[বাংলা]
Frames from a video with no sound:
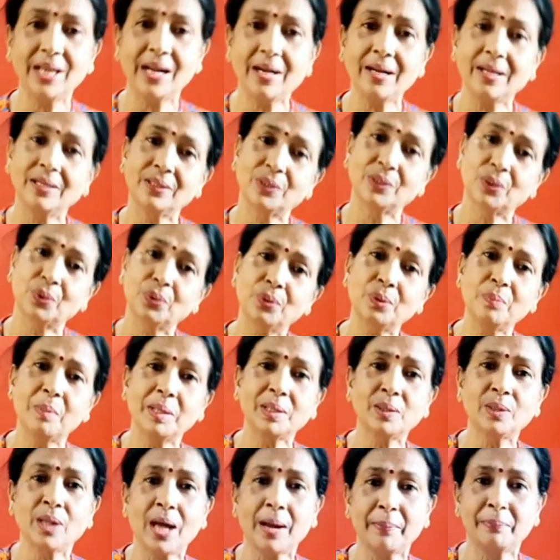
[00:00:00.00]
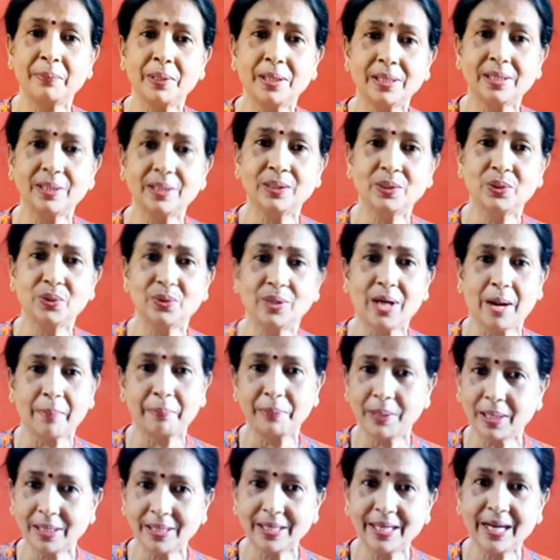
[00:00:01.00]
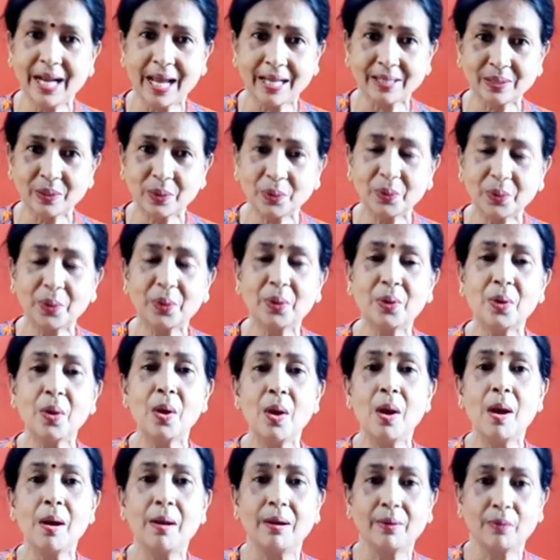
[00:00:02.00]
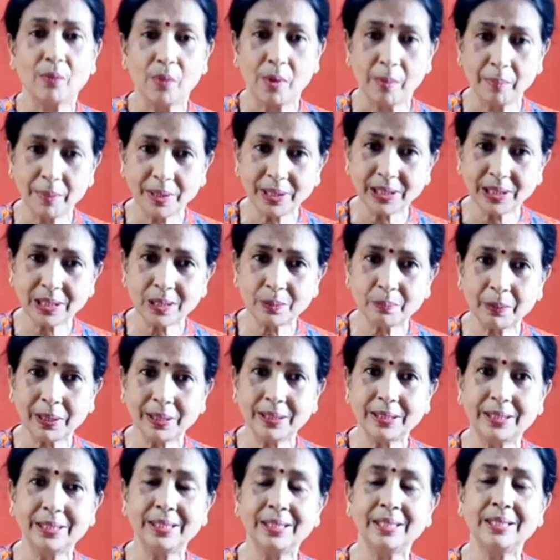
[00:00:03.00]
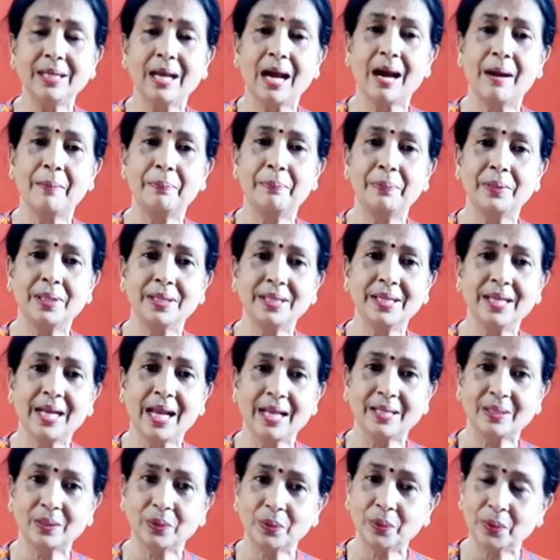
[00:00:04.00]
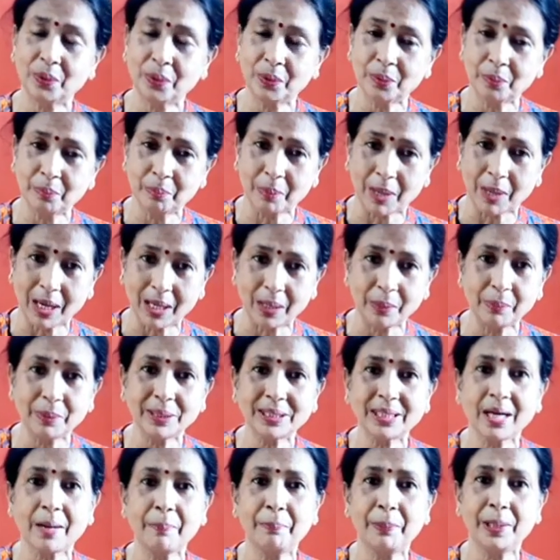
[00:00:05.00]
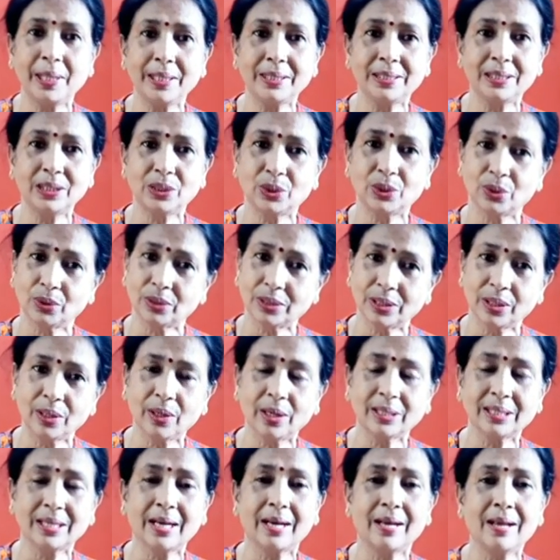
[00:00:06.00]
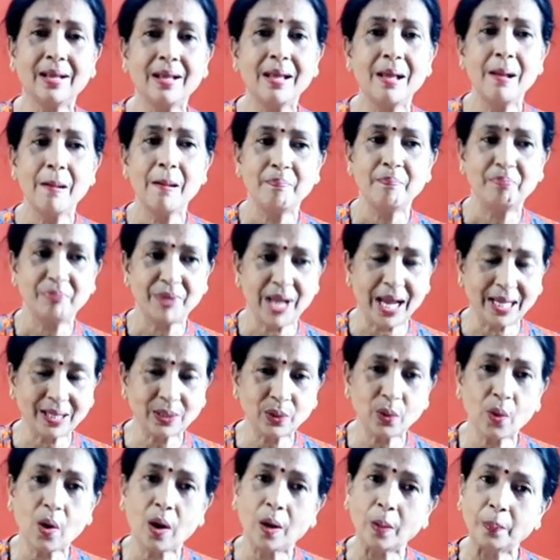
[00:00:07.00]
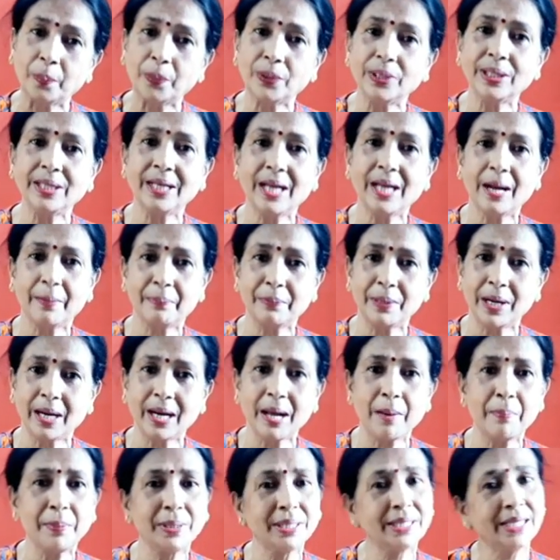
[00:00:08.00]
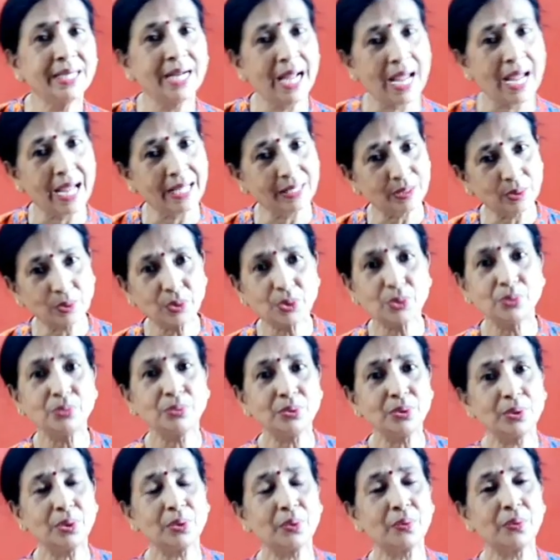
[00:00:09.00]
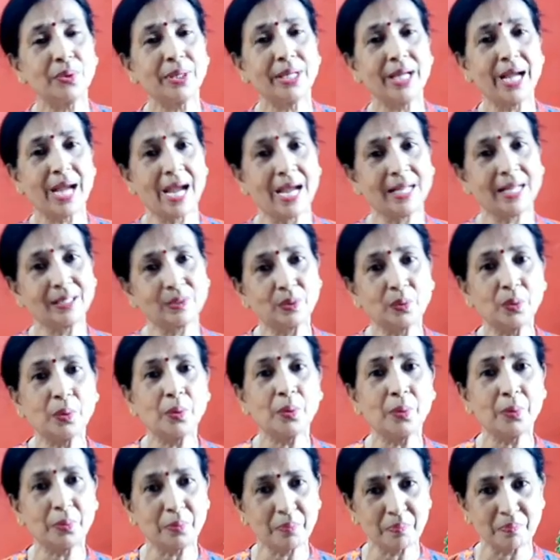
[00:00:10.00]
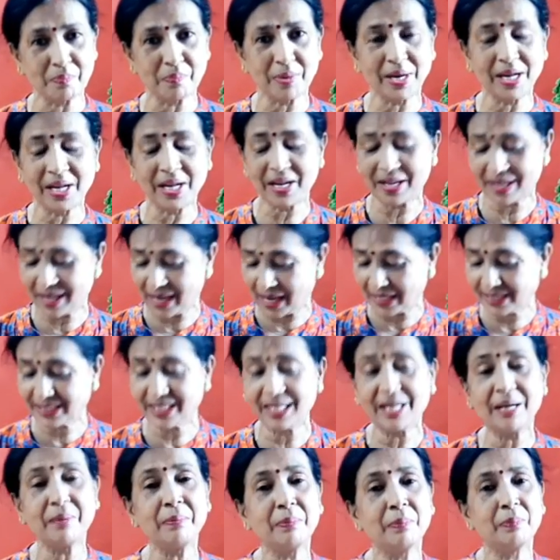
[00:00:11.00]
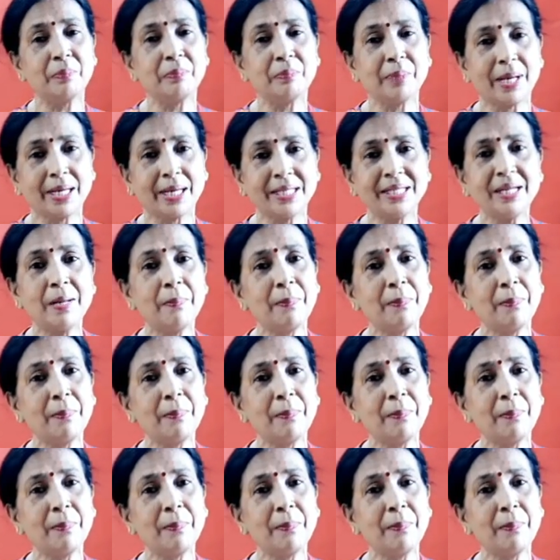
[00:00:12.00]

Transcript: জানেন শুধুমাত্র আপনাদের জন্য আপনাদের এত কমেন্টস পাচ্ছি আপনাদের এত ভালোবাসা পেয়েছি সত্যি কথা এত অল্প দিনে আপনারা আমাদের এত সুন্দর করে এত মানে কাছে বানিয়ে